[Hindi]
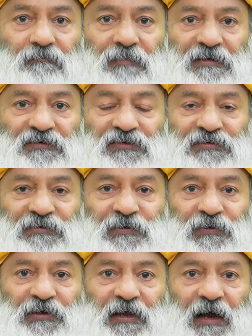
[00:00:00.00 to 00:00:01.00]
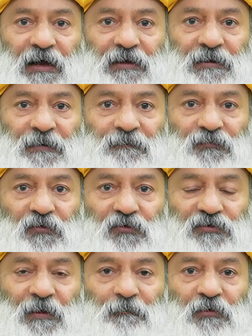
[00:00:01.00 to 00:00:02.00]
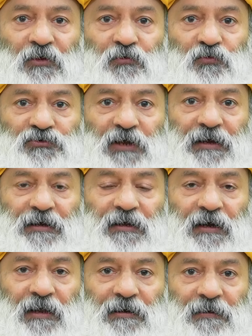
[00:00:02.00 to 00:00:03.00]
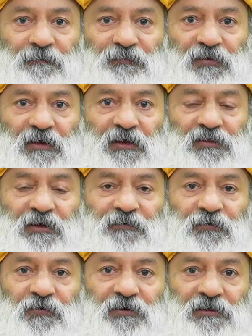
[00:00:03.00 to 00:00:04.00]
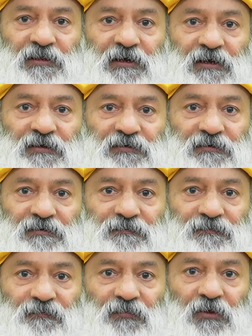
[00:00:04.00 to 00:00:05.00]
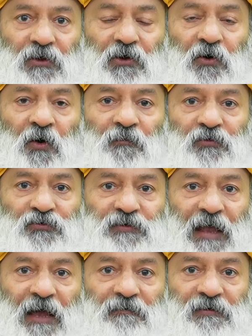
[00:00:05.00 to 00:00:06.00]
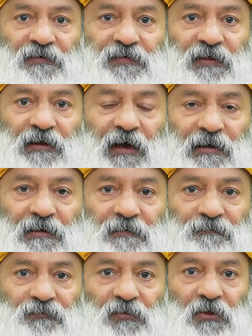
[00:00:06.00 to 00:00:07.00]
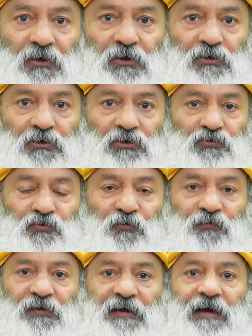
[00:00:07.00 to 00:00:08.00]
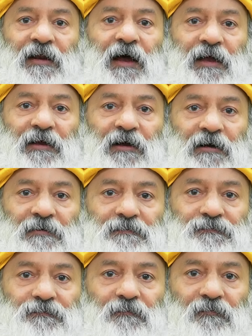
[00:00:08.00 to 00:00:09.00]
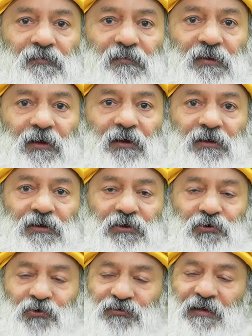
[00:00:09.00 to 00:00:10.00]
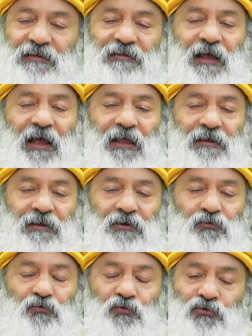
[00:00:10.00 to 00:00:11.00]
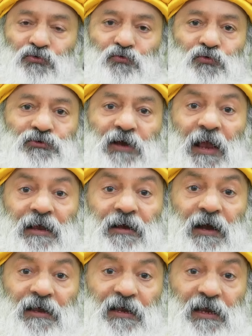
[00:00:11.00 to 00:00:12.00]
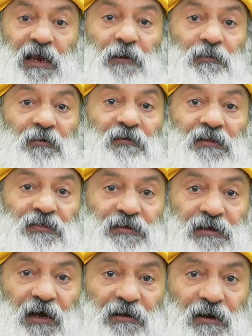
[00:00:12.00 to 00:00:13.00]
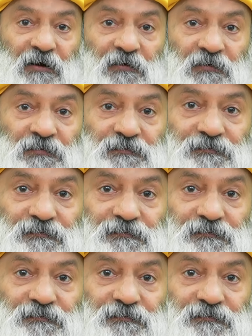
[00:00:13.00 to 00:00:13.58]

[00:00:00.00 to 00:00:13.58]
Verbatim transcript: 25 लोग यहाँ हैं सबकी ऊंचाई निकालें इतने फुट इतने इंच और फिर उसका एवरेज निकालें जो फिगर आएगा ये हो सकता है कि उस ऊंचाई का एक भी व्यक्ति यहाँ ना हो